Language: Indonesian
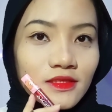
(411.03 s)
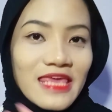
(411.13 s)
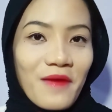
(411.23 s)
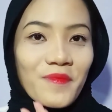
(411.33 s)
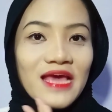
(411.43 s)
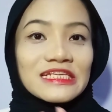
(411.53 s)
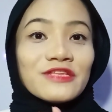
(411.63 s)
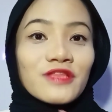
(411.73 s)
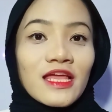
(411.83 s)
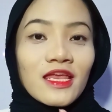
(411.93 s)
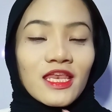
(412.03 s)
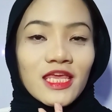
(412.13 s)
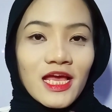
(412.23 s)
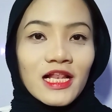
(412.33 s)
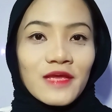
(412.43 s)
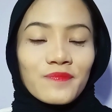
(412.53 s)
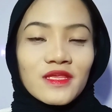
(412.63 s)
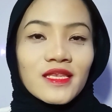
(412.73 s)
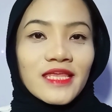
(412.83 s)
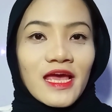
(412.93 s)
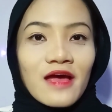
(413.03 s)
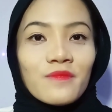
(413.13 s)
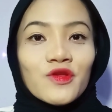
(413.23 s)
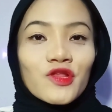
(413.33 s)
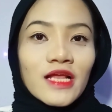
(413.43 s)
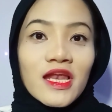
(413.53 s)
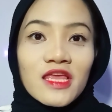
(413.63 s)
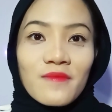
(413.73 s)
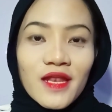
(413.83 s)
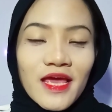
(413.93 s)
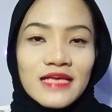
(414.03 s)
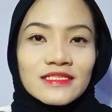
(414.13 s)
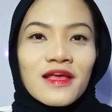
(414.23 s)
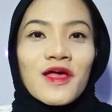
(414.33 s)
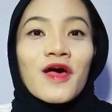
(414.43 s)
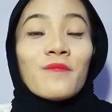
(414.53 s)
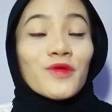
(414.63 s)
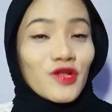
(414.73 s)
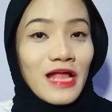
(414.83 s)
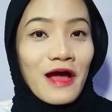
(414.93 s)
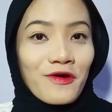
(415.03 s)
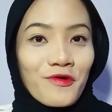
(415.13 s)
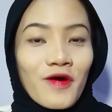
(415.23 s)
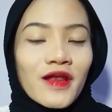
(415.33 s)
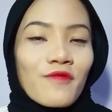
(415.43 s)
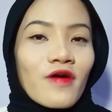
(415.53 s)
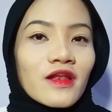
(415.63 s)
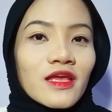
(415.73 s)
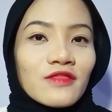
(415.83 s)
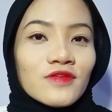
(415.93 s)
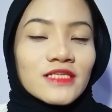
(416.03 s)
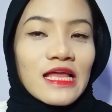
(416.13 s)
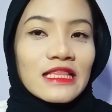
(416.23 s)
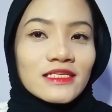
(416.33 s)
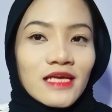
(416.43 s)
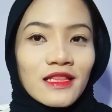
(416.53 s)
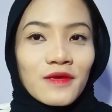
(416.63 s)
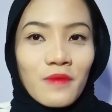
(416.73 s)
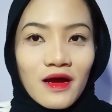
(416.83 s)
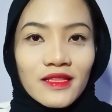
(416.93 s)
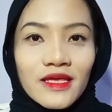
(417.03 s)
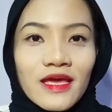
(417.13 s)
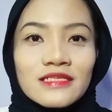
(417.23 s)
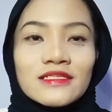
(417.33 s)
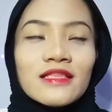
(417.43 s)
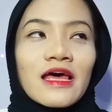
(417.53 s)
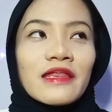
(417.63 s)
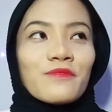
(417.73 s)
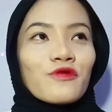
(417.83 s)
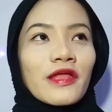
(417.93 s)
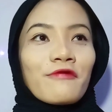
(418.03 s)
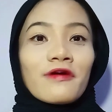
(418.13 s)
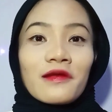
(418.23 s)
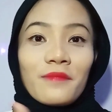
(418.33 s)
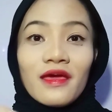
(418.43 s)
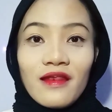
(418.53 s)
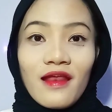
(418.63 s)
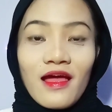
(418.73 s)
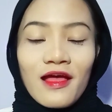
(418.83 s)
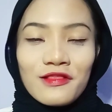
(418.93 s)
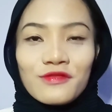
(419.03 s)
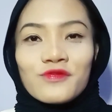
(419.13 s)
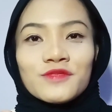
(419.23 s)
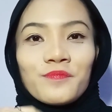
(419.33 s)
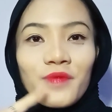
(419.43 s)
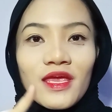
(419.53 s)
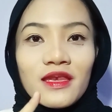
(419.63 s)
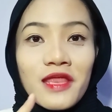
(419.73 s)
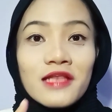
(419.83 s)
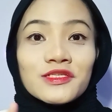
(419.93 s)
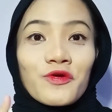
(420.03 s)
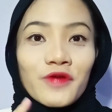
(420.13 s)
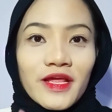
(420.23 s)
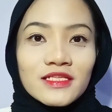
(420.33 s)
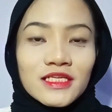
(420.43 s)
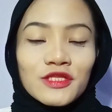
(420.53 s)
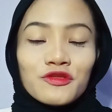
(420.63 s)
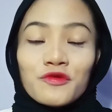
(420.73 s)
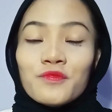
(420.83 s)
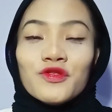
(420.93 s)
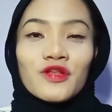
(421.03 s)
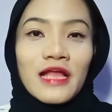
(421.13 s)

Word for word: Yap guys itu tadi dia lip tint-nya Menurut kalian gimana guys? menurut aku warna-warna itu cantik-cantik banget ya guys dari mulai warna merah terus pink dan orange itu menurut